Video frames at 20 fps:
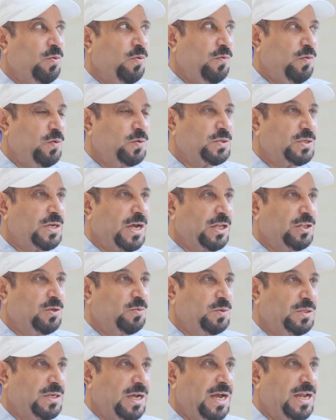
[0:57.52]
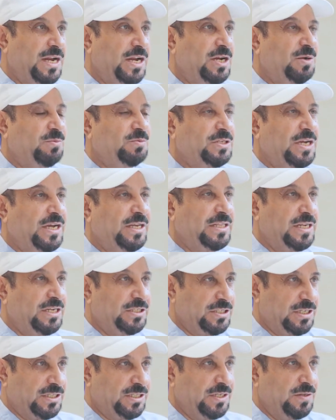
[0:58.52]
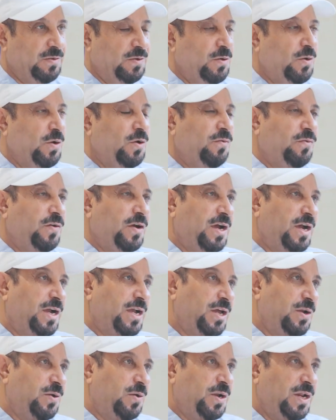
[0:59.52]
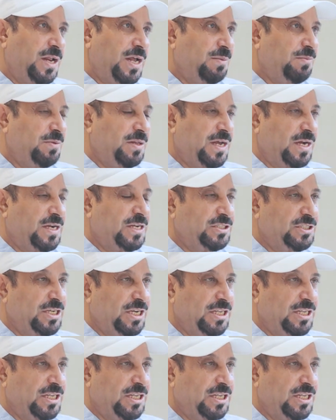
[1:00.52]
وفحوصاتهم وتحاليلهم جيده الجد فقالوا لي الحمد لله كل